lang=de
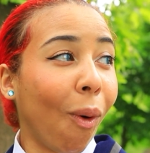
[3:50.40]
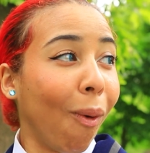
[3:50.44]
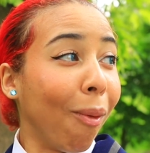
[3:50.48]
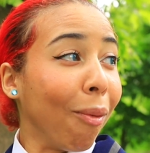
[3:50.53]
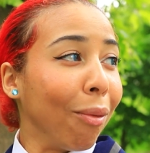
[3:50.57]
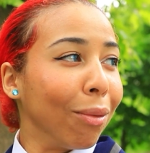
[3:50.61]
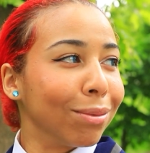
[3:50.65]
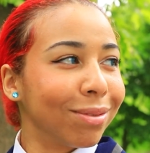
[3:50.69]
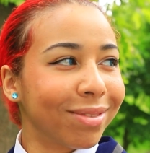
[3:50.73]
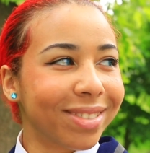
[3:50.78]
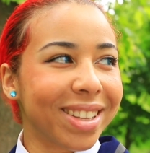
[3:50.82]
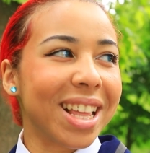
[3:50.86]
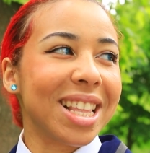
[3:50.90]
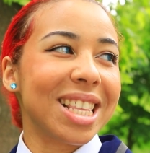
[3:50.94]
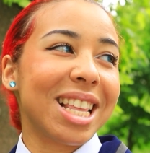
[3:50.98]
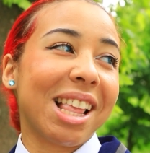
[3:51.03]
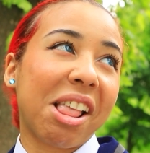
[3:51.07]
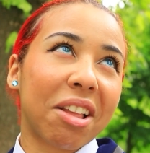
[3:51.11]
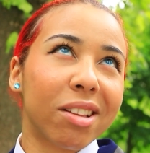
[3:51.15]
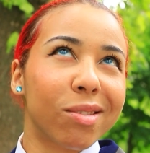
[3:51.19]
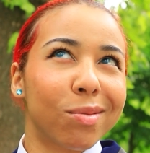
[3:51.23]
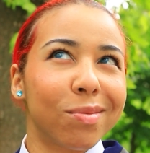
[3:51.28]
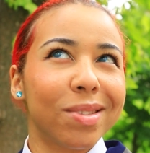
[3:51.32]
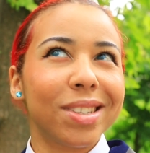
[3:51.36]
Cool.
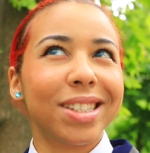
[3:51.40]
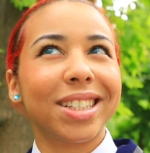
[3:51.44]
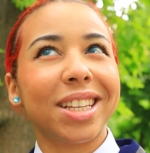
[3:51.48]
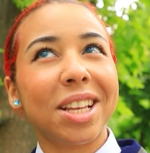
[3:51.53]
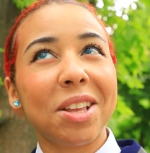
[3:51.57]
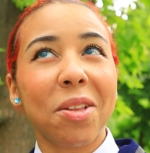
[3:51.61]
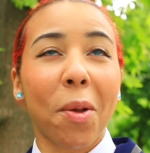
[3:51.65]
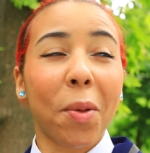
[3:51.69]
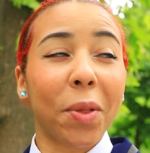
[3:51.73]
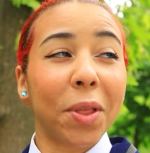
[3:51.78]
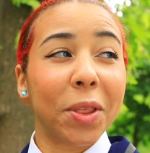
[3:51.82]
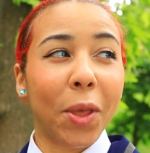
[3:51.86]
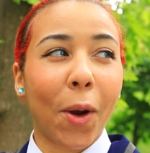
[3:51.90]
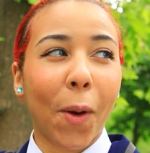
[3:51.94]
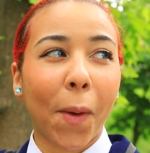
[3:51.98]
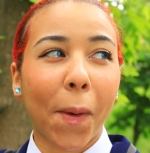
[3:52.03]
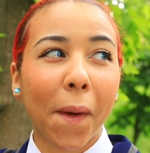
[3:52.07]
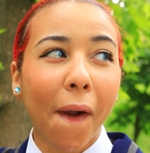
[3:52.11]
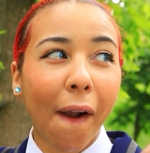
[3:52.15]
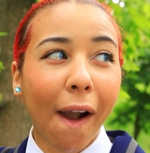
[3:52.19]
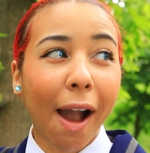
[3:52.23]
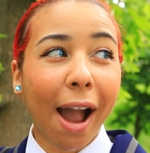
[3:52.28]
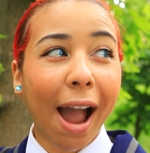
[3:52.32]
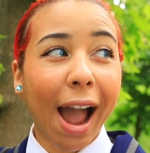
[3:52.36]
Mm. Limp ist also
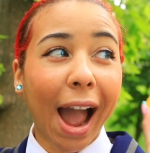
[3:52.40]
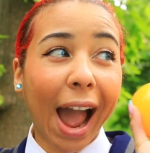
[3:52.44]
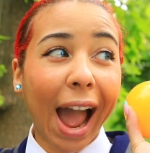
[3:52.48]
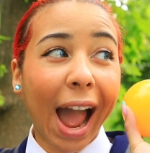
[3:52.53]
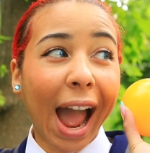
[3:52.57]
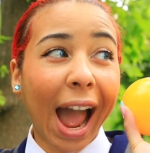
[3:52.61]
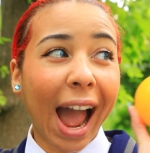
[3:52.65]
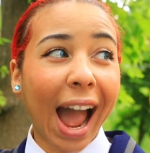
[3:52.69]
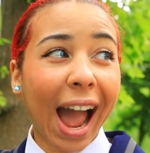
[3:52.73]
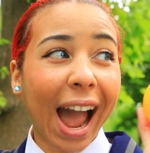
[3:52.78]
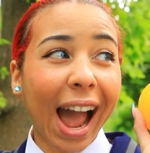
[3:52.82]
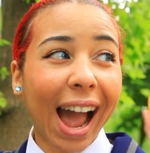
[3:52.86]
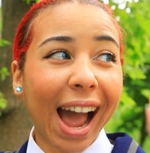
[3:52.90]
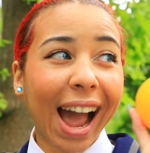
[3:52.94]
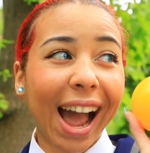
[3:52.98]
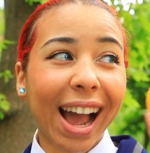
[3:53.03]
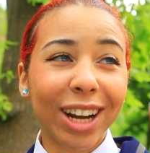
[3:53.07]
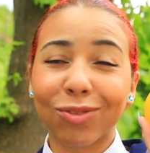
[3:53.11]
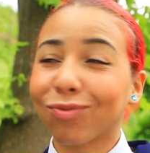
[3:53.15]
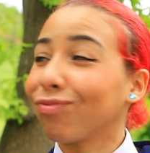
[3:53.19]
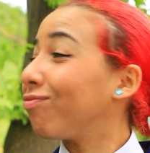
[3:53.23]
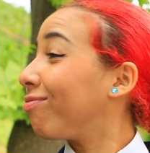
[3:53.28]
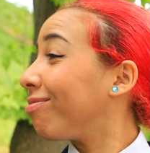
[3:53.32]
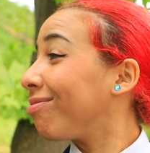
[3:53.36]
ein trainierter Welpe.
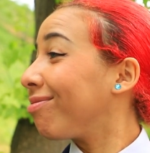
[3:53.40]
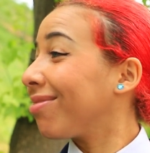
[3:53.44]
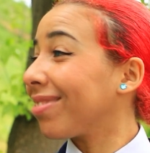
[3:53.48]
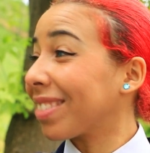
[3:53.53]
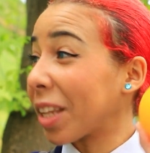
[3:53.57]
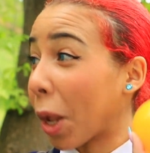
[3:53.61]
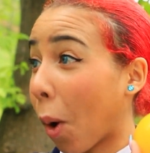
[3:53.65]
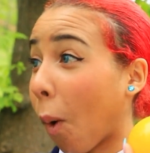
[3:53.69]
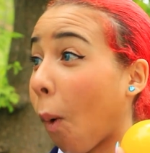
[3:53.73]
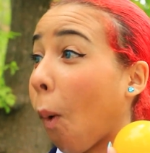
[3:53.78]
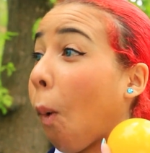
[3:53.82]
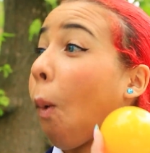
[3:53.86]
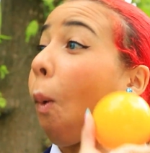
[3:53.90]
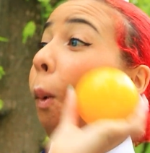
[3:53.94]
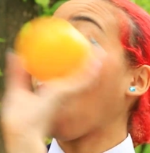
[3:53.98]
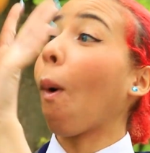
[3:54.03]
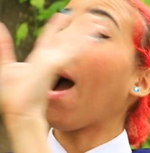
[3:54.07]
Cool,